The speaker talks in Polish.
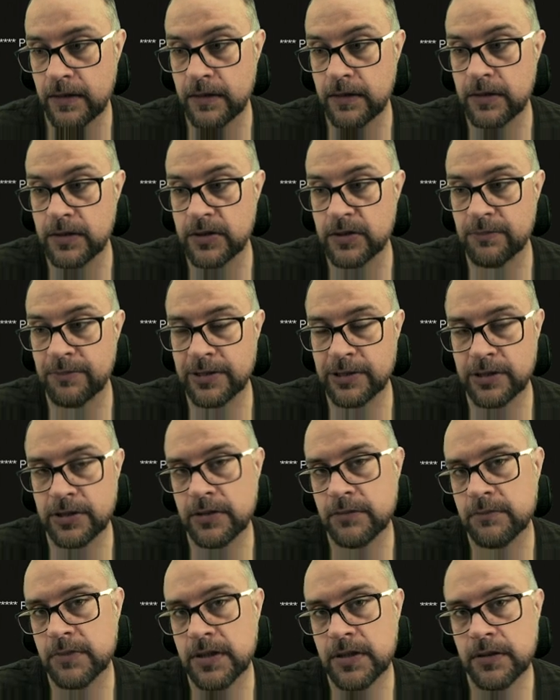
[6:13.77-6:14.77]
i
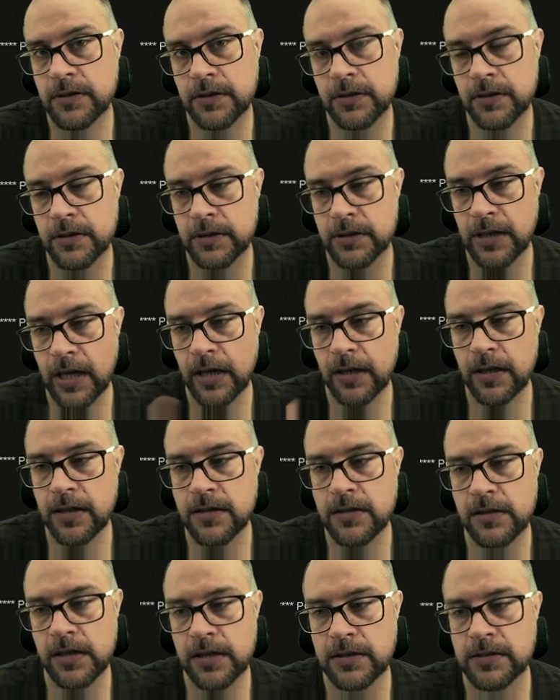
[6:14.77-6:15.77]
zobaczymy jakiej
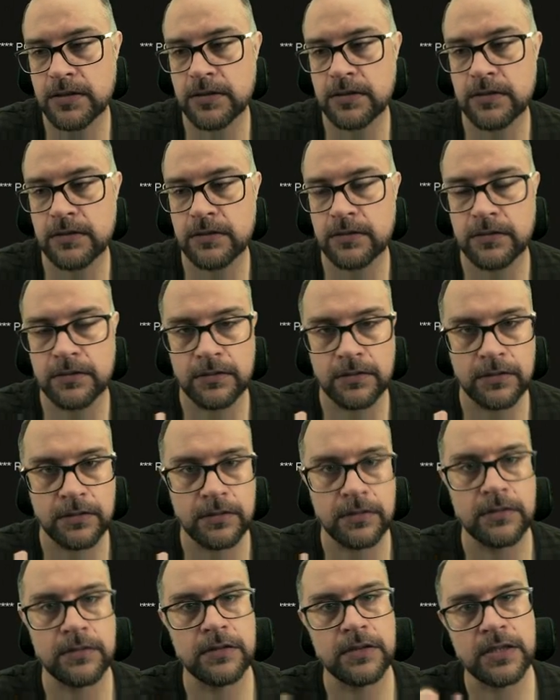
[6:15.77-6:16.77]
klasy
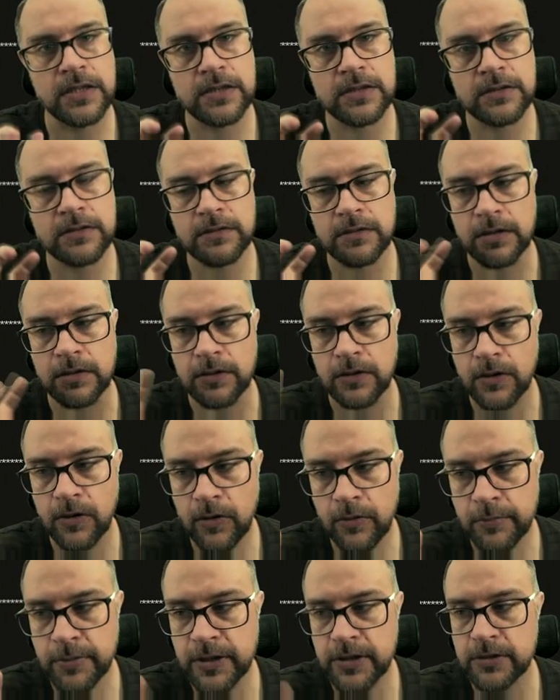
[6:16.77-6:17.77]
jest ten
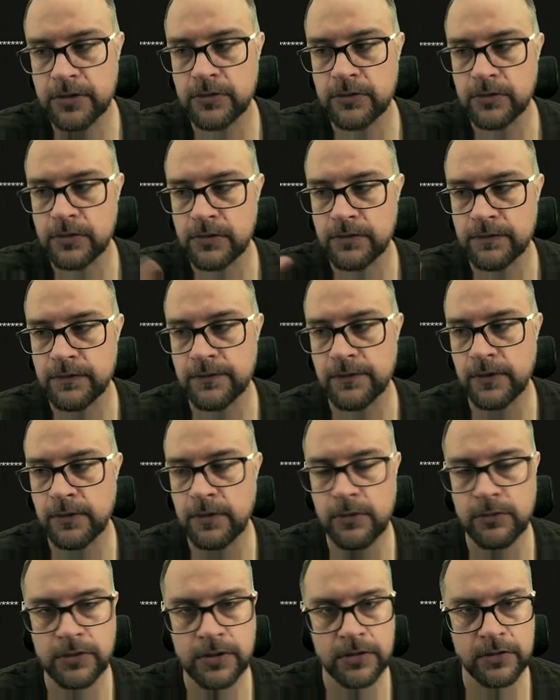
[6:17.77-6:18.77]
obiekt, który
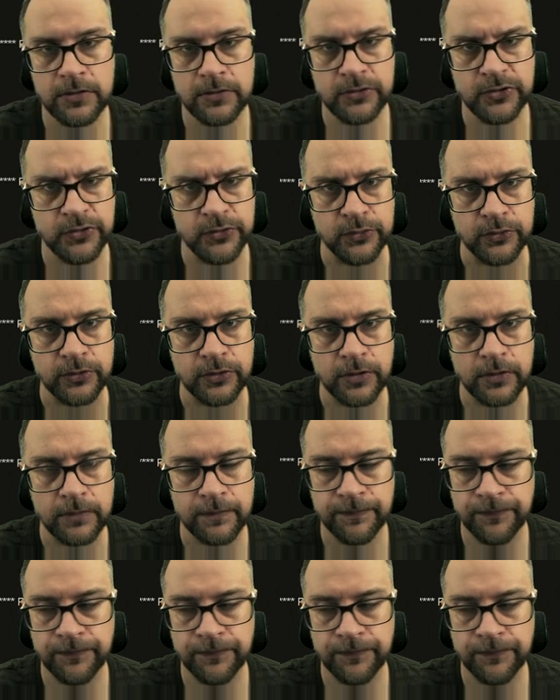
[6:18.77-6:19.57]
wywołał ten konstruktor.